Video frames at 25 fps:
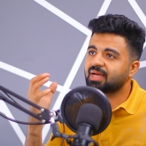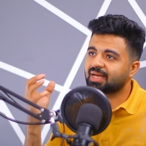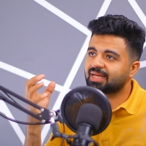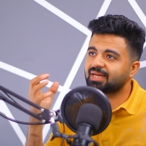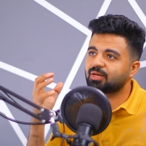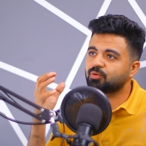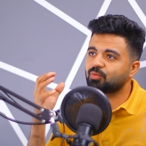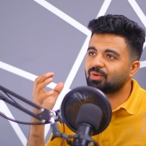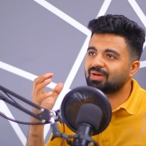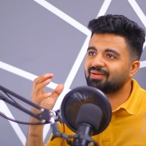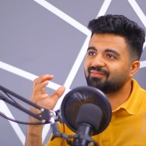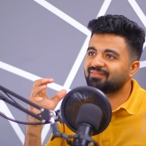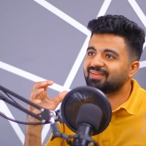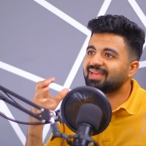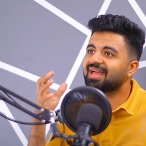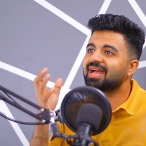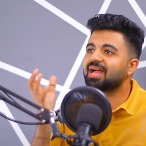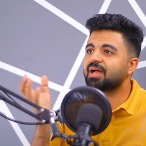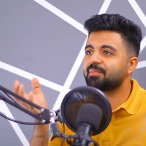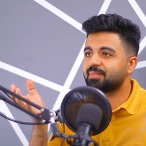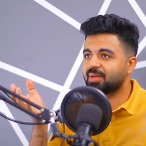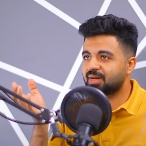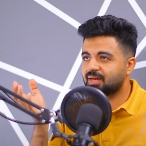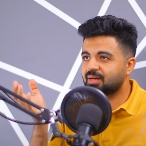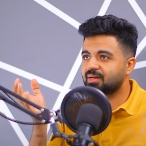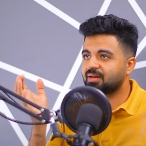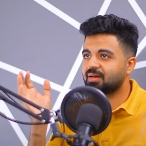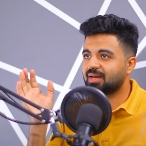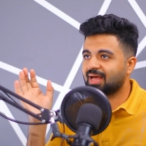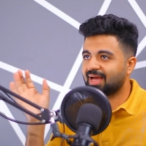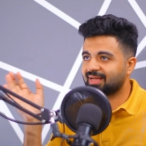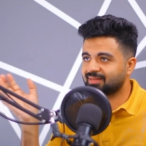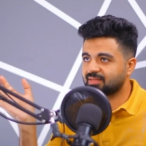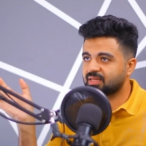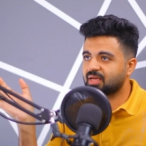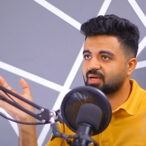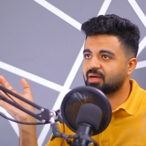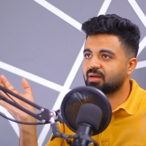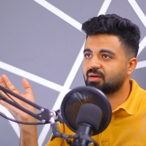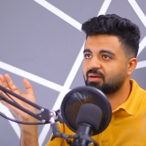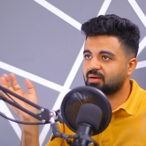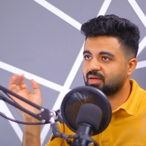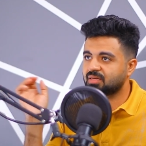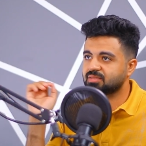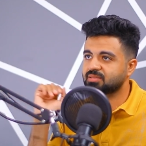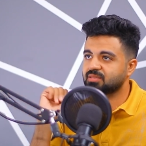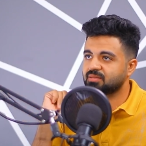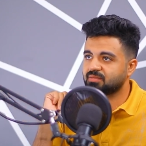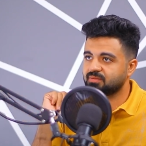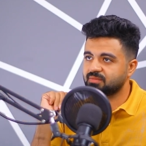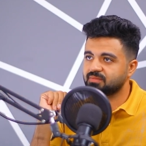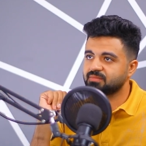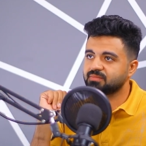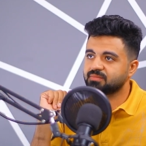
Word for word: خلينا نقول ان في امل لحد اخر لحظه